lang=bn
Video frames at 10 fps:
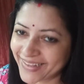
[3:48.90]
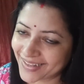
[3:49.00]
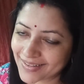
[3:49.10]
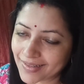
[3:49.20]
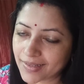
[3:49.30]
ঠিক
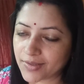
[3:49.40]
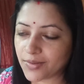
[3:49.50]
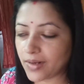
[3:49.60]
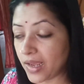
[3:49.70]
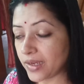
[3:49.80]
আছে
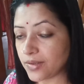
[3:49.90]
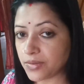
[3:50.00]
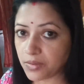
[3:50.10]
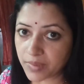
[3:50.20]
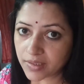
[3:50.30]
তো লাইক
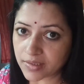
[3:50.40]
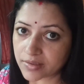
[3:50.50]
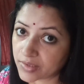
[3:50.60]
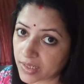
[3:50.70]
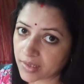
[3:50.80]
কমেন্ট
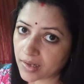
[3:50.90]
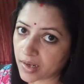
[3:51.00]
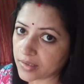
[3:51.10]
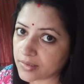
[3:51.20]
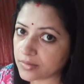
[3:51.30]
শেয়ার
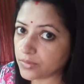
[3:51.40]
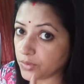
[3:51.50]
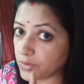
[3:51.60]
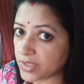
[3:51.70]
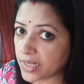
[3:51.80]
আর
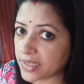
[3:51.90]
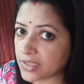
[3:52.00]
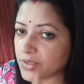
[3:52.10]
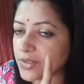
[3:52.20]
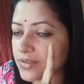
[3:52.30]
নতুন যারা
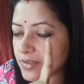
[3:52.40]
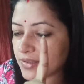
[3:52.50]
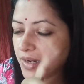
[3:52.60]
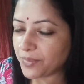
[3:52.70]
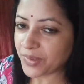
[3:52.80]
দেখছো
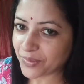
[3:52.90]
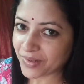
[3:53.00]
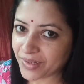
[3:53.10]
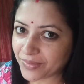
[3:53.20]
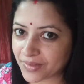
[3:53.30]
সাবস্ক্রাইবটা
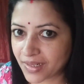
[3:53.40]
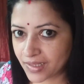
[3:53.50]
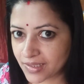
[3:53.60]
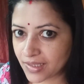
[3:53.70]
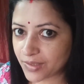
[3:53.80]
করে নিও ঠিক
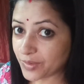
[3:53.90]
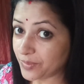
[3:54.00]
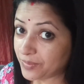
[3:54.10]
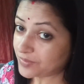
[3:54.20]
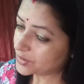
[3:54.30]
আছে তো
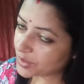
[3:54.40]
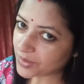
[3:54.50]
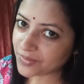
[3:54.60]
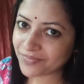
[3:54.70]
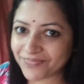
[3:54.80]

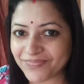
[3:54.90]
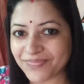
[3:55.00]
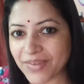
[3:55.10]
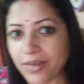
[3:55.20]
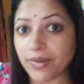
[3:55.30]
চলো
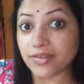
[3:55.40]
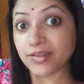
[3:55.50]
এবার